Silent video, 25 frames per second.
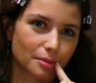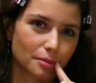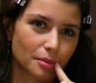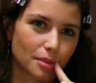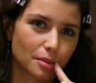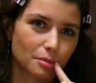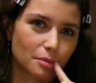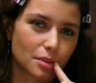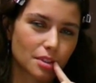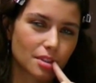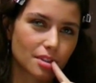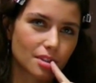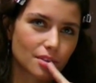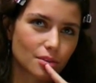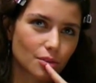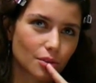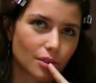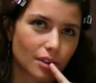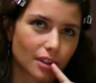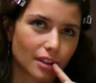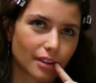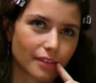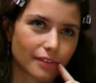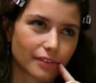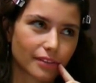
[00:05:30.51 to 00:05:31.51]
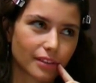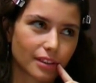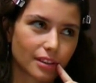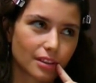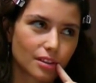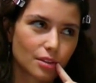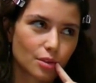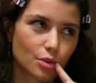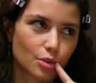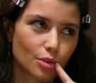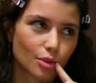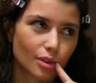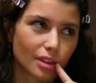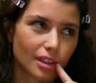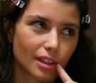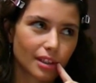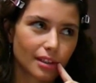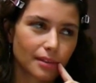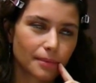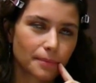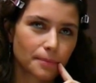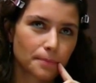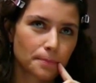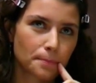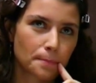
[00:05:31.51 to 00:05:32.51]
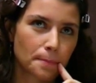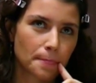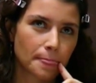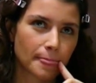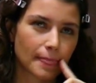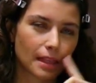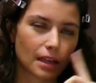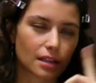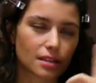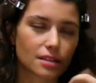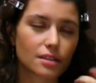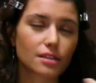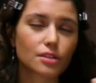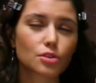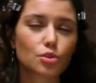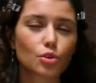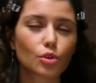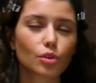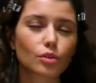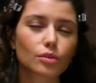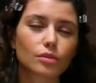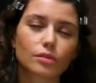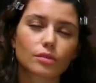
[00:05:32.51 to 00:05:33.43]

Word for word: Benim için çok keyifliydi. Çünkü aslında çok